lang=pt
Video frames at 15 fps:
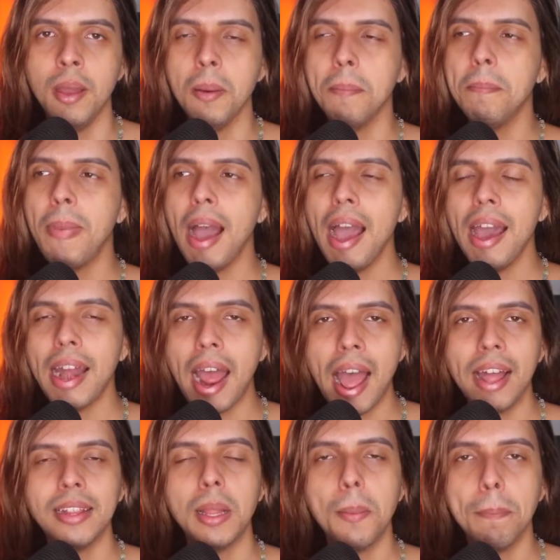
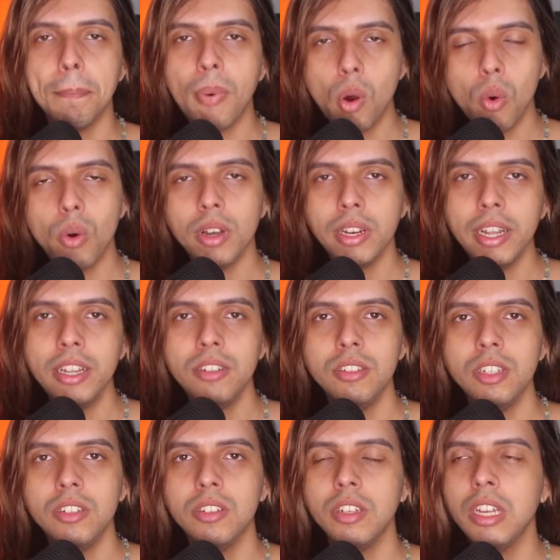Barata, boa, né,
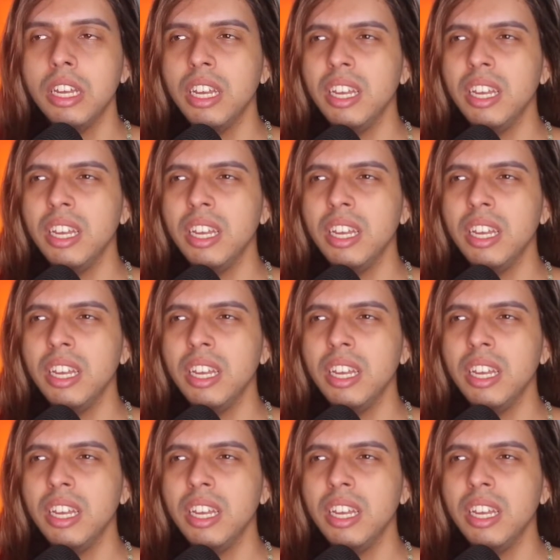gente?